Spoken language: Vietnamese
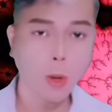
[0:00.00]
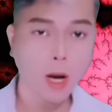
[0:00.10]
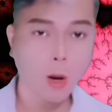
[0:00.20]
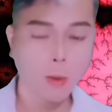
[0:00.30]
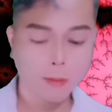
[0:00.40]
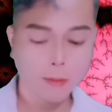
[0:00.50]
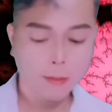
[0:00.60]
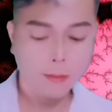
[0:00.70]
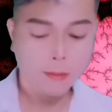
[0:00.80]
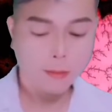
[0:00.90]
Kỳ thực
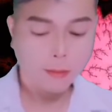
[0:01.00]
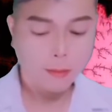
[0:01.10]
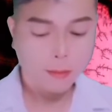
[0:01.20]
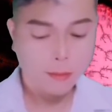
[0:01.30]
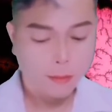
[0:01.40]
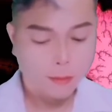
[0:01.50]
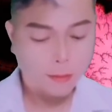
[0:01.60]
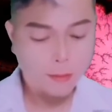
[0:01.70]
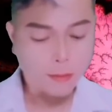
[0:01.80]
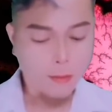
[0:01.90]
thì
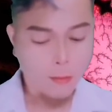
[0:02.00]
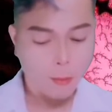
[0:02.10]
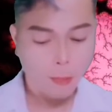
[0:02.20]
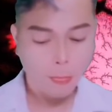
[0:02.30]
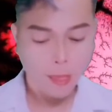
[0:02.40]
anh thật sự đối tốt